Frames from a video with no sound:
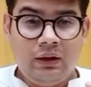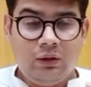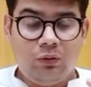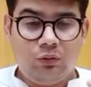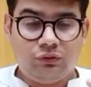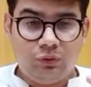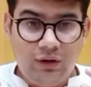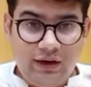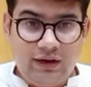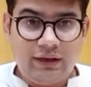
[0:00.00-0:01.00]
वो उसको
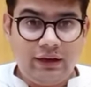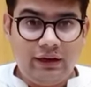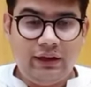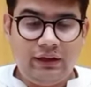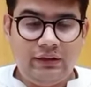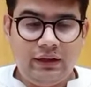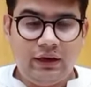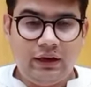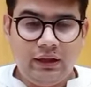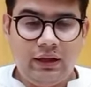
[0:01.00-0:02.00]
लटकने नहीं
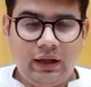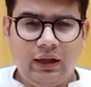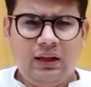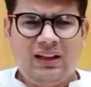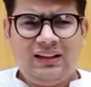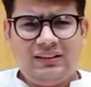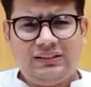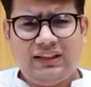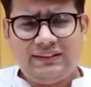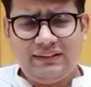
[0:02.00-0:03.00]
देना ठीक है ना
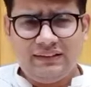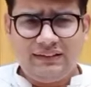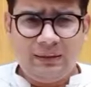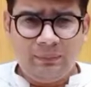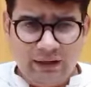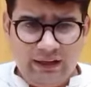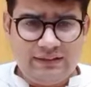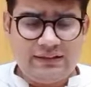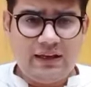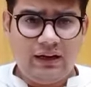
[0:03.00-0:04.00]
जैसे जैसे हम
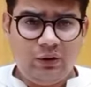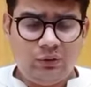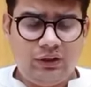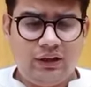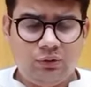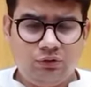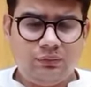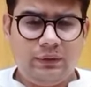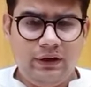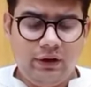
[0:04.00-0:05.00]
एज कर रहे होते हैं तो
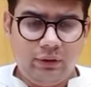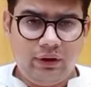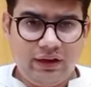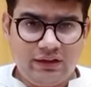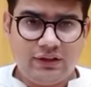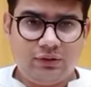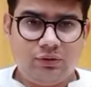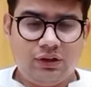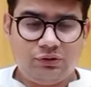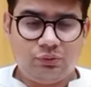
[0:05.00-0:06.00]
उसमें डिटोरिएशन
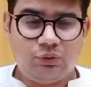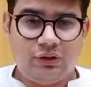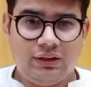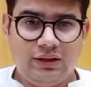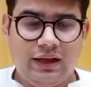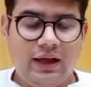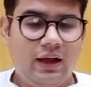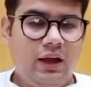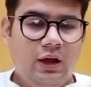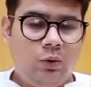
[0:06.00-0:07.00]
होना शुरू हो जाती है
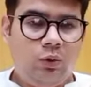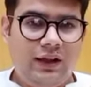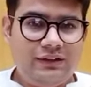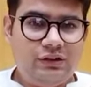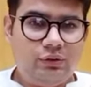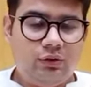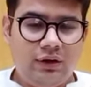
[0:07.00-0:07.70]
कोलेजन और